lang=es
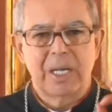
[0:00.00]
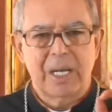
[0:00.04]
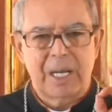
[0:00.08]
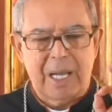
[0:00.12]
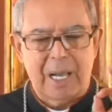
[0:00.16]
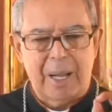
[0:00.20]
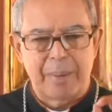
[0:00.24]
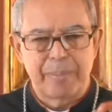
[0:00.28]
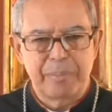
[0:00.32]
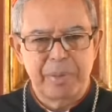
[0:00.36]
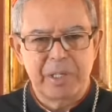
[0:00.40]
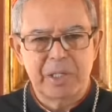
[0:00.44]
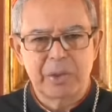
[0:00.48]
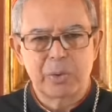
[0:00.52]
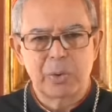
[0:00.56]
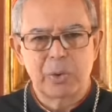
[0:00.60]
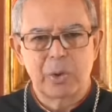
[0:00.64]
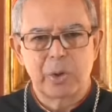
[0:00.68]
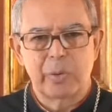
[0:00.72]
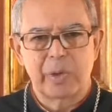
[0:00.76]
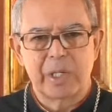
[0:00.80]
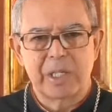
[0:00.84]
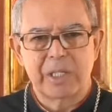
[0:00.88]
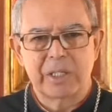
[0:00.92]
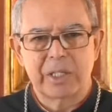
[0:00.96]

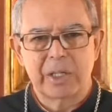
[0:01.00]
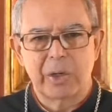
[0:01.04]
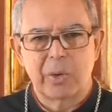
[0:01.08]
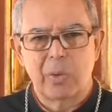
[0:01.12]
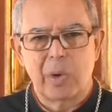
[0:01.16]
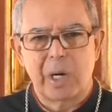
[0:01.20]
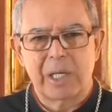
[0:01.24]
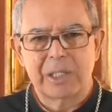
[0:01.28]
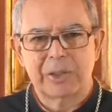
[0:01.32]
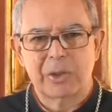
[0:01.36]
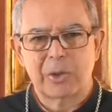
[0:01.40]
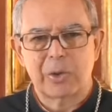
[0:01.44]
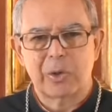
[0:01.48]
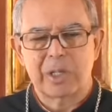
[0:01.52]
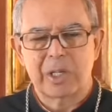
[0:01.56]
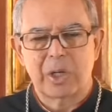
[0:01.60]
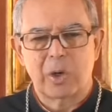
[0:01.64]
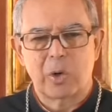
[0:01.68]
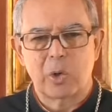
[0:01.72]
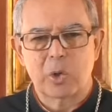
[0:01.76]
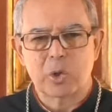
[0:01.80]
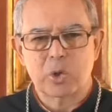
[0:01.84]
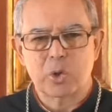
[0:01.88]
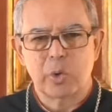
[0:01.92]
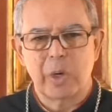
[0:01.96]
Capítulo 24 de
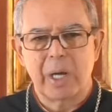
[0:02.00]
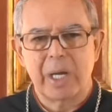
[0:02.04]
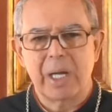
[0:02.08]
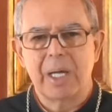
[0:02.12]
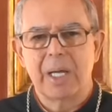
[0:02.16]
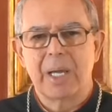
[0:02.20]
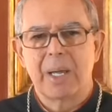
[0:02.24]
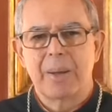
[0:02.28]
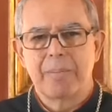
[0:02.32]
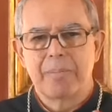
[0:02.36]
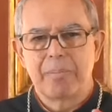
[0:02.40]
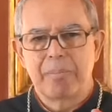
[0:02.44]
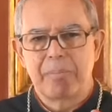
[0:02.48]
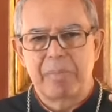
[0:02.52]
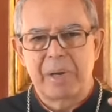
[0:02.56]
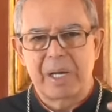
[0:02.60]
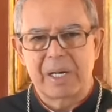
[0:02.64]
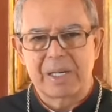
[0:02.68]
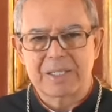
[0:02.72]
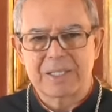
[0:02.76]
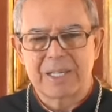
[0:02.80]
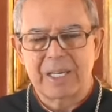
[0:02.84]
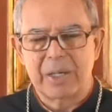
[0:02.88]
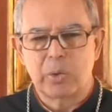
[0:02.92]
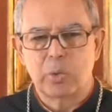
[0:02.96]
Josué,
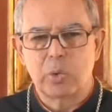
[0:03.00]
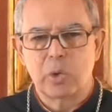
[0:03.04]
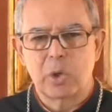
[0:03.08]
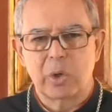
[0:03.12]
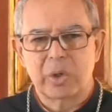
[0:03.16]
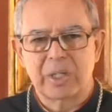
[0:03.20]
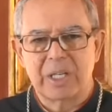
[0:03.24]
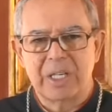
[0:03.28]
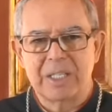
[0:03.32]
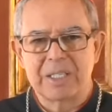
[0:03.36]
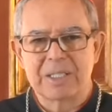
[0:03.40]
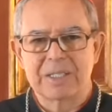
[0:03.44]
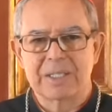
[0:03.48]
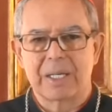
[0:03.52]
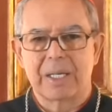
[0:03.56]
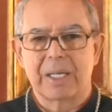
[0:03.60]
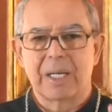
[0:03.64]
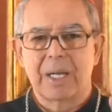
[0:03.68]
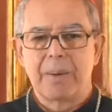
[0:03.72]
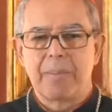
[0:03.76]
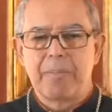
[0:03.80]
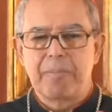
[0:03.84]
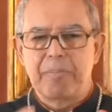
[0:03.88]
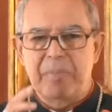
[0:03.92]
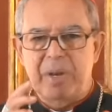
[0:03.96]
versículo
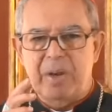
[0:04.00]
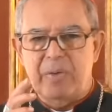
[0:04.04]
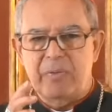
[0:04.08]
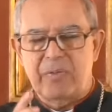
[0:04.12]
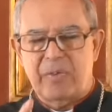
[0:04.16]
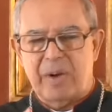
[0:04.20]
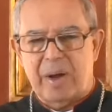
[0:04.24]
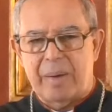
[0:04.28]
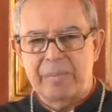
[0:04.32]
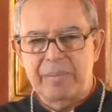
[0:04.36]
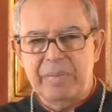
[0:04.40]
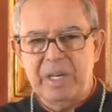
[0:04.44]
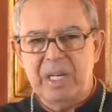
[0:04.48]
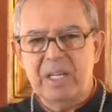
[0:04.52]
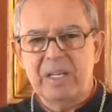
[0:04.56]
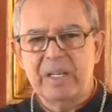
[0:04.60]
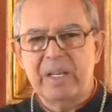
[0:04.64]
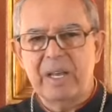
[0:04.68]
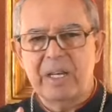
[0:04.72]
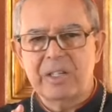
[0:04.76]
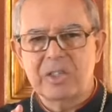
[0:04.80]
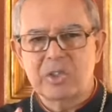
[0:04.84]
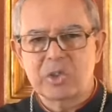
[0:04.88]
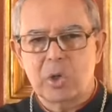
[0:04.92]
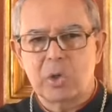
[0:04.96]
15 mi
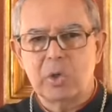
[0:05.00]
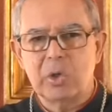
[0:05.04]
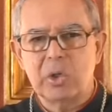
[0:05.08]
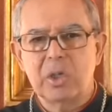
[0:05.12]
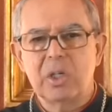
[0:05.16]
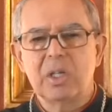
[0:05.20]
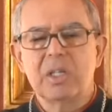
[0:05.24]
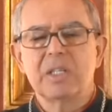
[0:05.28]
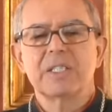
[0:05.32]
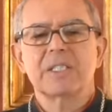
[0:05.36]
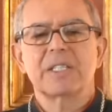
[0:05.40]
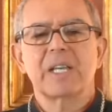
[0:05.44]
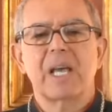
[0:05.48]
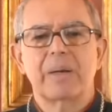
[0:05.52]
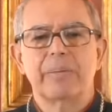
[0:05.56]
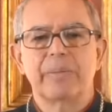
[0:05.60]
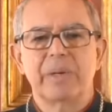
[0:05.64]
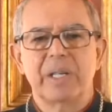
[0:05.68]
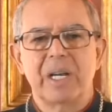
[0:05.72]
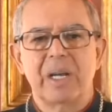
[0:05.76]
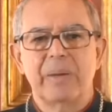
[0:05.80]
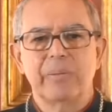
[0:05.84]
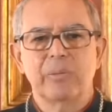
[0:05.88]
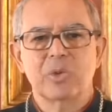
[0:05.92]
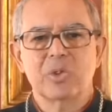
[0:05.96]
familia y yo
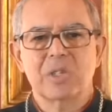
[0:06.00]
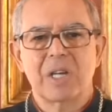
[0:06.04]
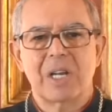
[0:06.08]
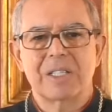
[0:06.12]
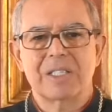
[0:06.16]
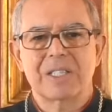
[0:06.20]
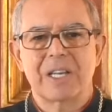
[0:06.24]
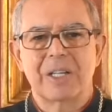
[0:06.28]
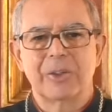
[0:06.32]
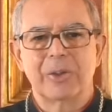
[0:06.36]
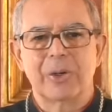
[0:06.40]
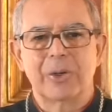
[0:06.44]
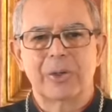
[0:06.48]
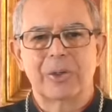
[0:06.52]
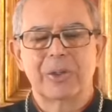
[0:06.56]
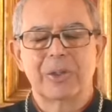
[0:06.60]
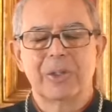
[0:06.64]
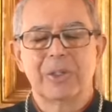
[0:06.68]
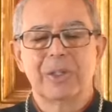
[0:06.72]
serviremos al Señor.